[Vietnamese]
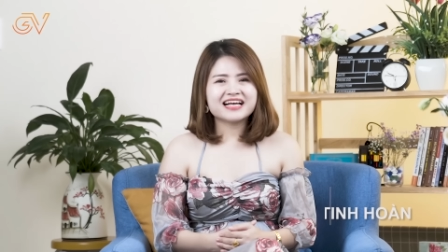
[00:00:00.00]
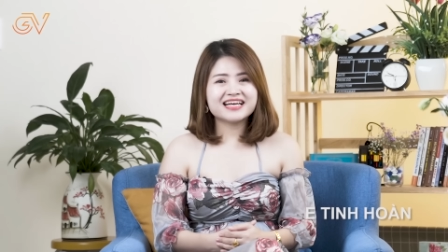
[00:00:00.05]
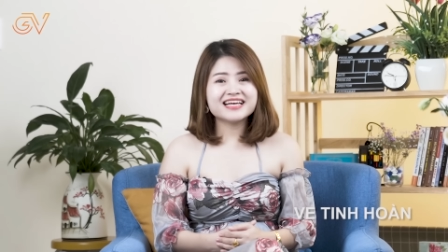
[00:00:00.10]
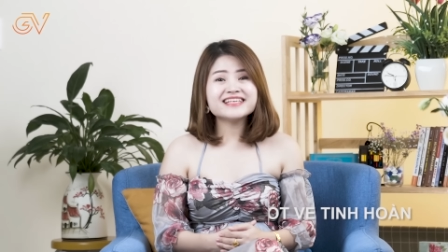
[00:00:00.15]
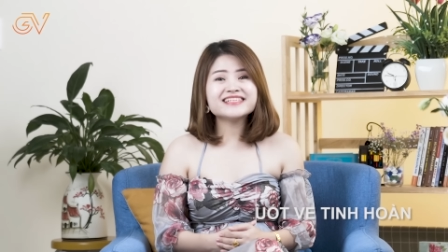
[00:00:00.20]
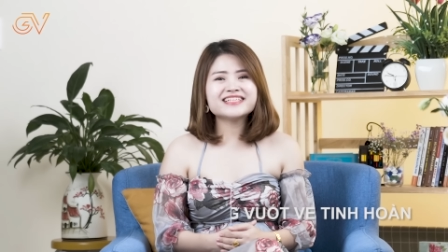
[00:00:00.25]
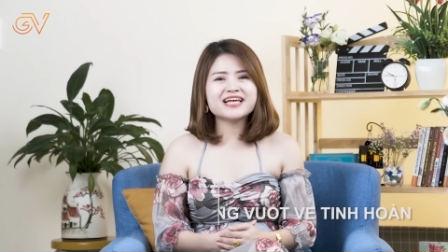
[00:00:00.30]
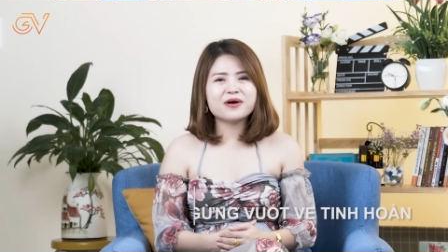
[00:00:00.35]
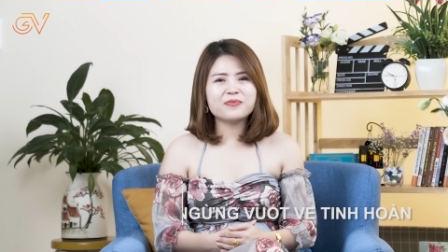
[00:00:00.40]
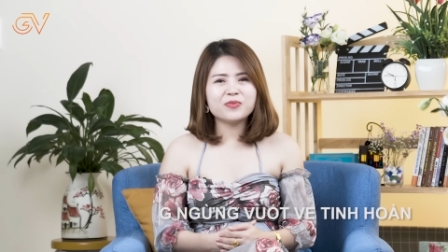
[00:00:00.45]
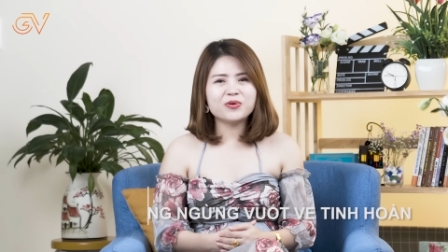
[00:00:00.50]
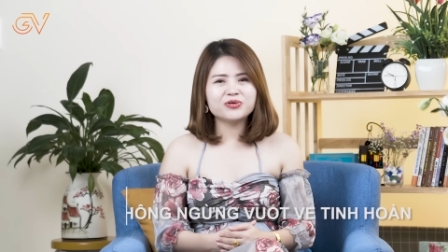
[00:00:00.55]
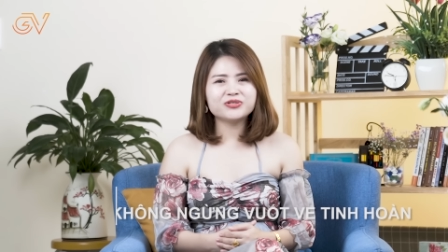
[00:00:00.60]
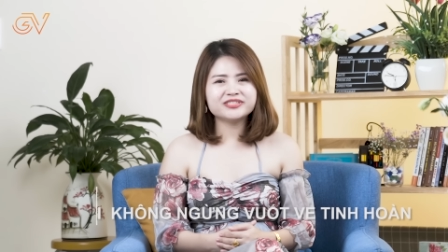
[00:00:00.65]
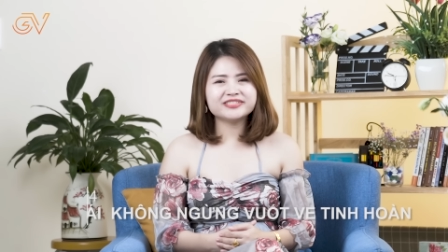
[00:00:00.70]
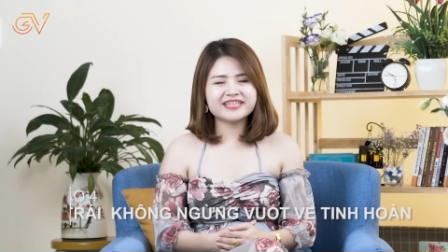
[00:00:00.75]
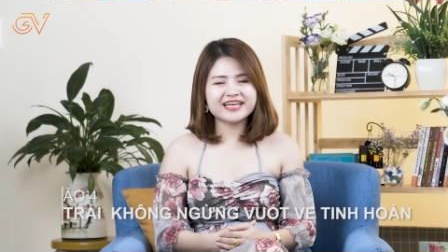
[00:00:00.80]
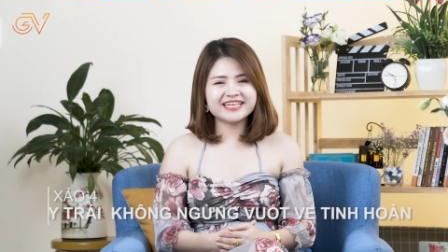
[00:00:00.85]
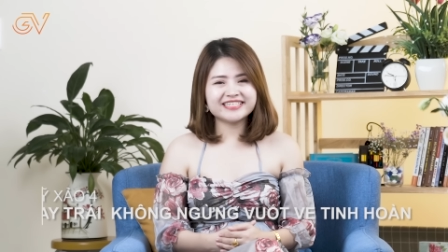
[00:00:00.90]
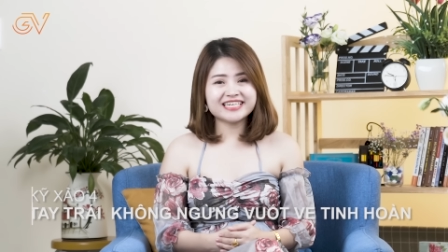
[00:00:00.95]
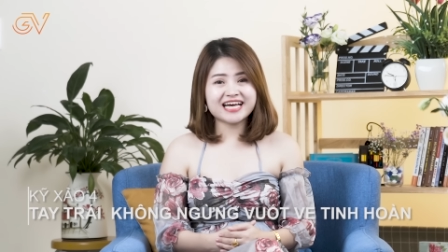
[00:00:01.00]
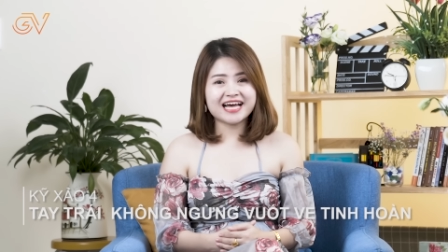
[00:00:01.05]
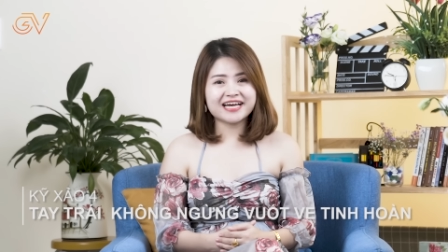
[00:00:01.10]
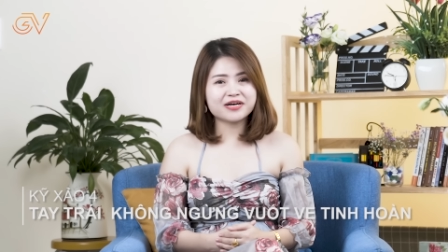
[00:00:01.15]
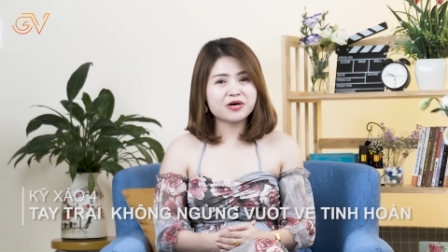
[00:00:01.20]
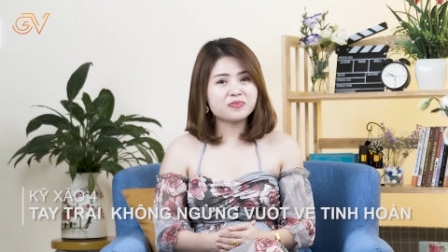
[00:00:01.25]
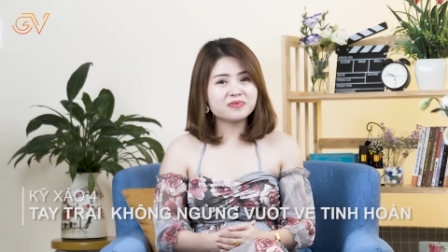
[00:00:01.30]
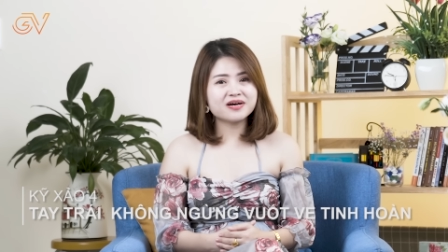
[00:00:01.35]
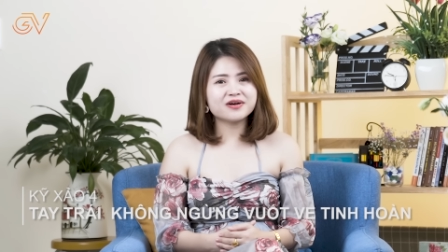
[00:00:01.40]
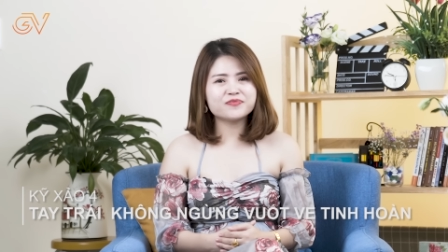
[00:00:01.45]
kỹ xảo 4 tay trái
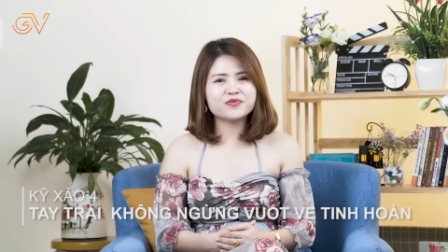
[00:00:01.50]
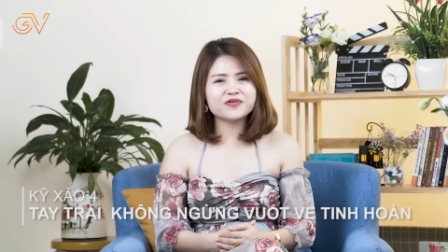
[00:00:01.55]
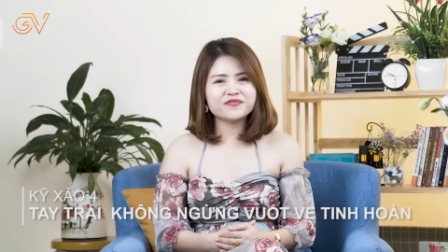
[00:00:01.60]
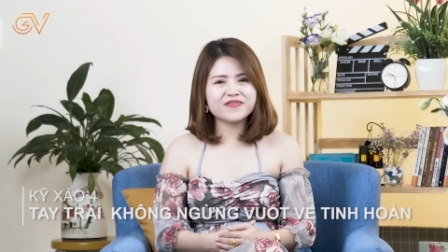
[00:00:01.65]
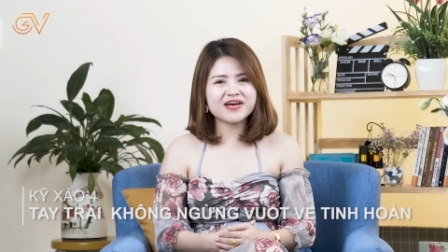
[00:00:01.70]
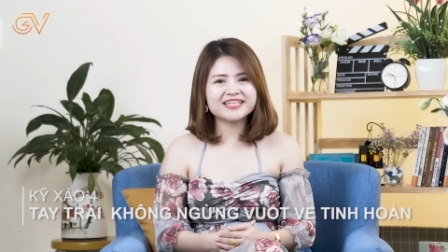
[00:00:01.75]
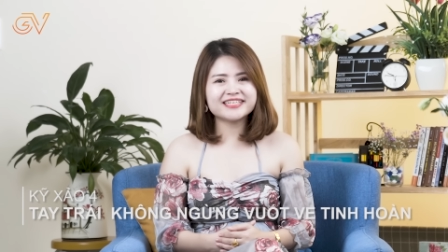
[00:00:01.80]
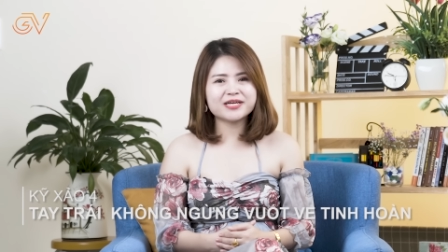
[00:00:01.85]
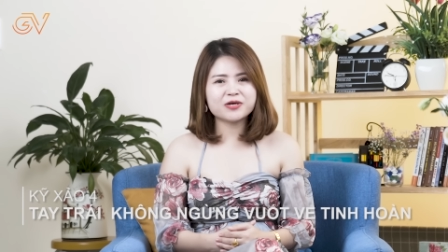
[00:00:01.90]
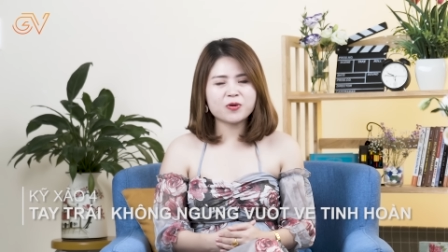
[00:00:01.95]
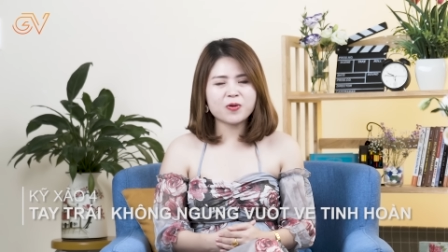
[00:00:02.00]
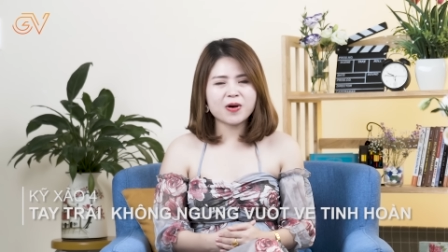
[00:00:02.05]
không ngừng vuốt ve tinh